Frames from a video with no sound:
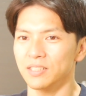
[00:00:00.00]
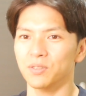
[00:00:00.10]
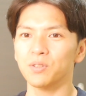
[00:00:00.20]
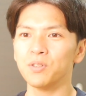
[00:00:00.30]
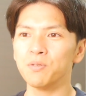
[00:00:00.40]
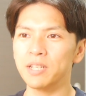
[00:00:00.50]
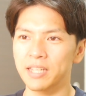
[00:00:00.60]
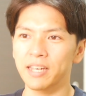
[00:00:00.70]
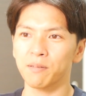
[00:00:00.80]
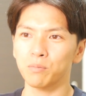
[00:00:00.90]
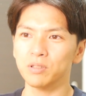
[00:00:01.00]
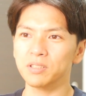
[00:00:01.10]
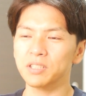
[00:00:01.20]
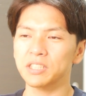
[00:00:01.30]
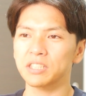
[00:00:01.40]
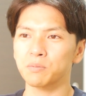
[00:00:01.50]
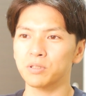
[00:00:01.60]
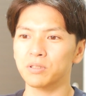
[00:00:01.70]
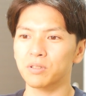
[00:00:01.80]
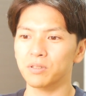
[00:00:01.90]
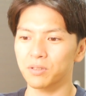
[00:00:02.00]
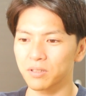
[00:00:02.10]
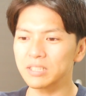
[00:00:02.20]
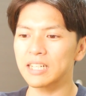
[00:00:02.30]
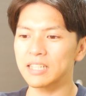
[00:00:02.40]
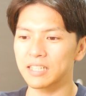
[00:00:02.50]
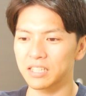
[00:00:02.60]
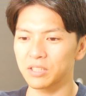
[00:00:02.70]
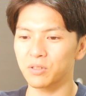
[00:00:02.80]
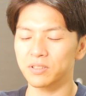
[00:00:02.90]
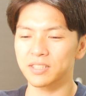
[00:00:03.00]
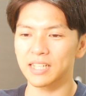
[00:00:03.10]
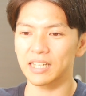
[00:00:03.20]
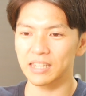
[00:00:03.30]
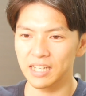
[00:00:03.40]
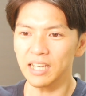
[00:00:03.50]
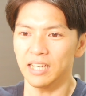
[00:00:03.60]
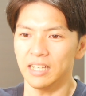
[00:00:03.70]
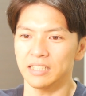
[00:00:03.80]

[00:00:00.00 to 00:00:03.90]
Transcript: その上でもう少し自分のこの残された機能を使って